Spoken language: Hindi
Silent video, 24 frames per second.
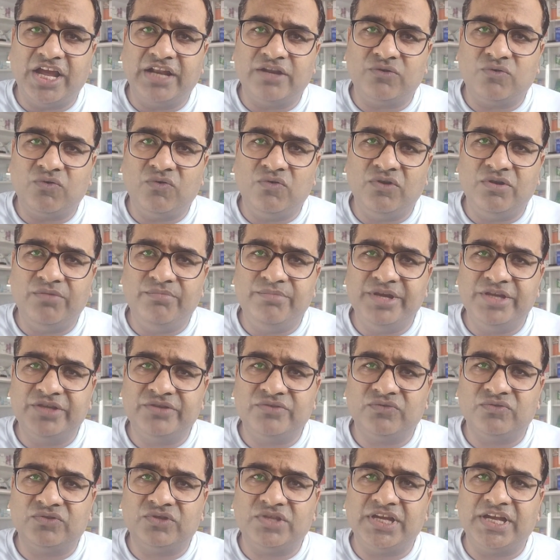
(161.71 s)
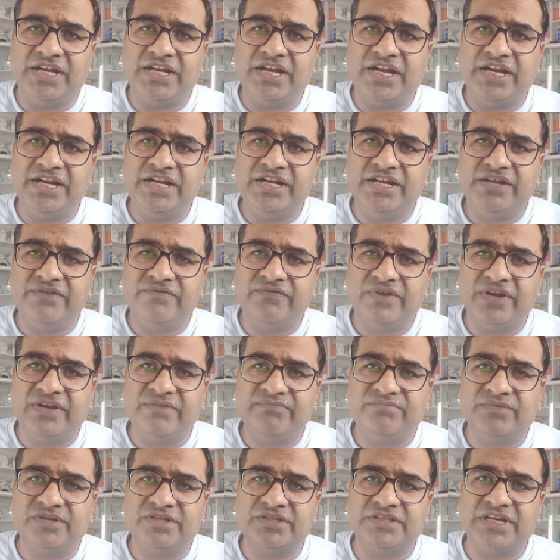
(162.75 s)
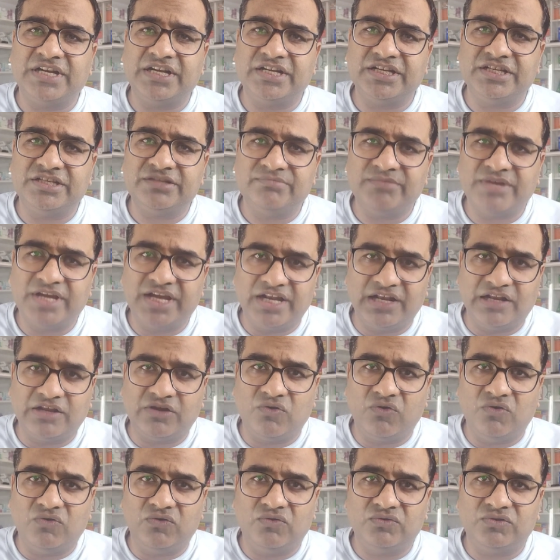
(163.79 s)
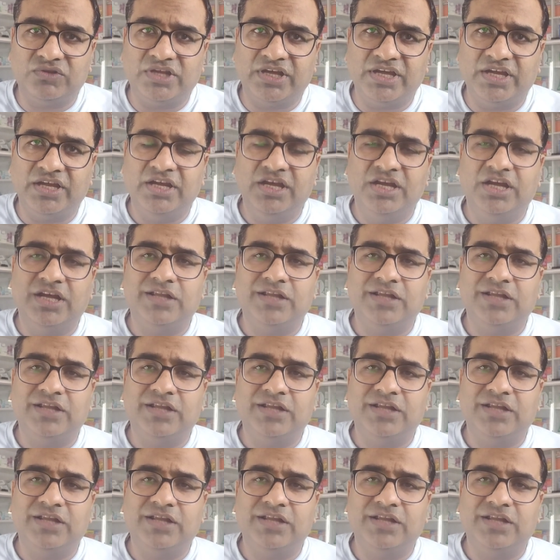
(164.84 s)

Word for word: अल्कोहल बेस होता है 95 परसेंट इसमें अल्कोहल होता है